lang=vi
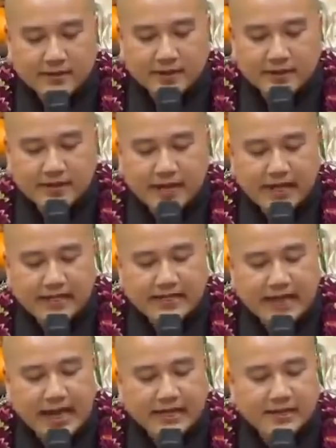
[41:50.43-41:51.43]
Xin
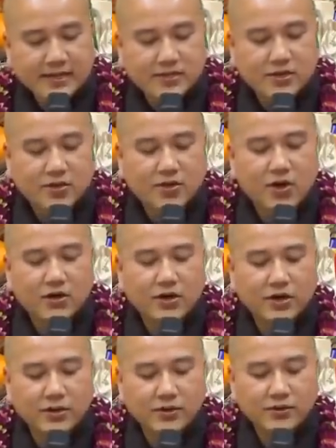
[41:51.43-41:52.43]
thầy giải thích cho con
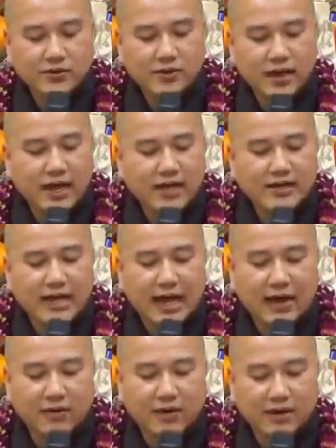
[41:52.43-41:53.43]
hiểu thế
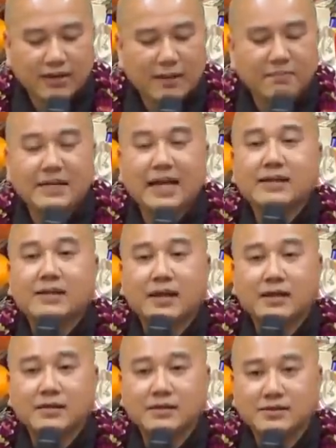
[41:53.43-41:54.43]
nào là tâm thanh
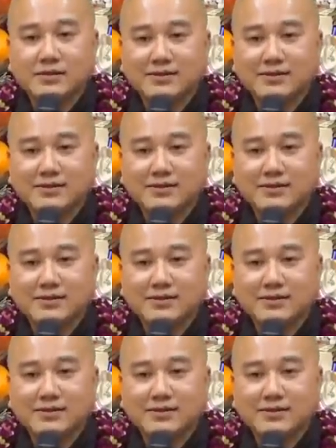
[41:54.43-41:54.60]
tịnh.